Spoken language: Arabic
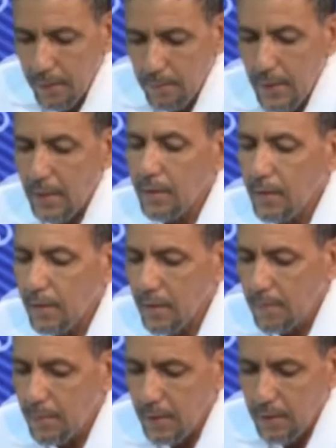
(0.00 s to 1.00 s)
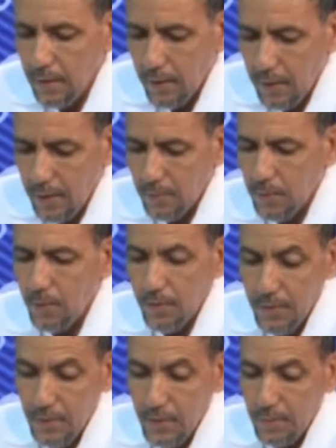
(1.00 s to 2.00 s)
الماده الماده 12 منه
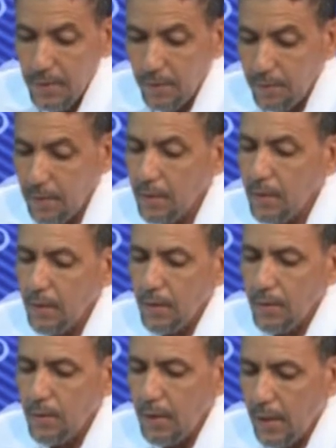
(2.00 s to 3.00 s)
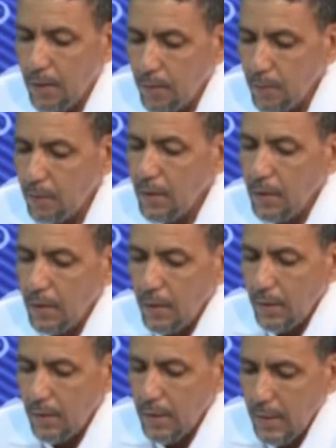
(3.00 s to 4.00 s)
لفت انتباهي فيه نقول عنه
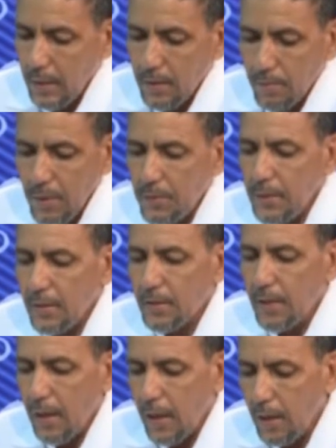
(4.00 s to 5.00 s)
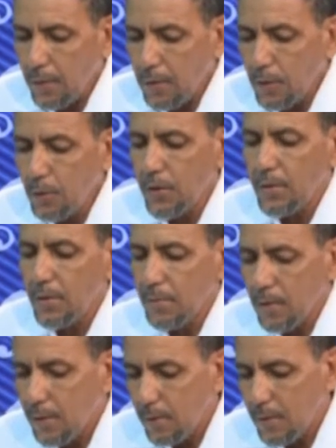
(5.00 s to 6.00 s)
قالت مبدا التعاون يلزم
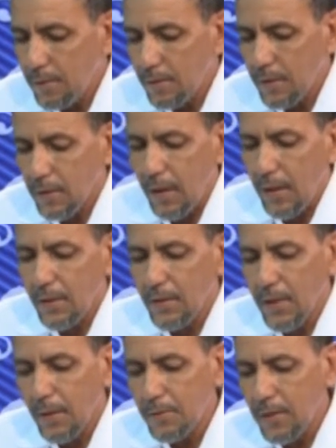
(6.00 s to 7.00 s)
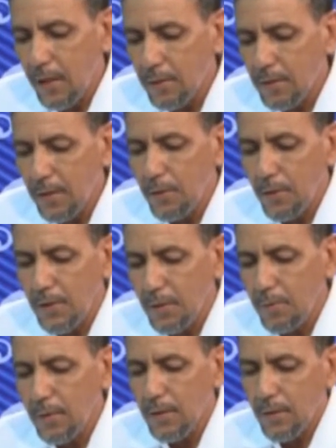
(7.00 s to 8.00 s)
الدوله في اطار احترام التعهدات الدوليه
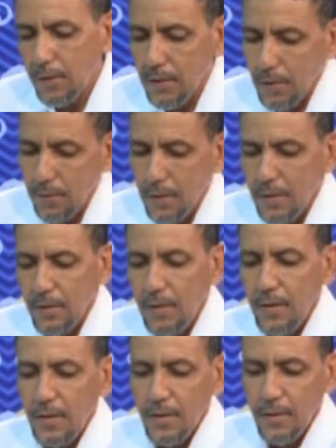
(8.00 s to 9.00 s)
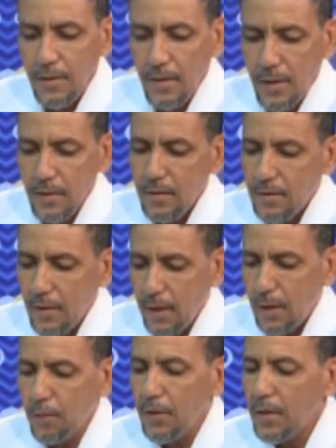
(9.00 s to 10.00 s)
بوضع وتطوير سياسة
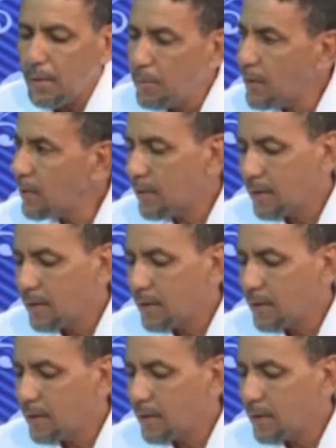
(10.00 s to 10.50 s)
التعاون الأمني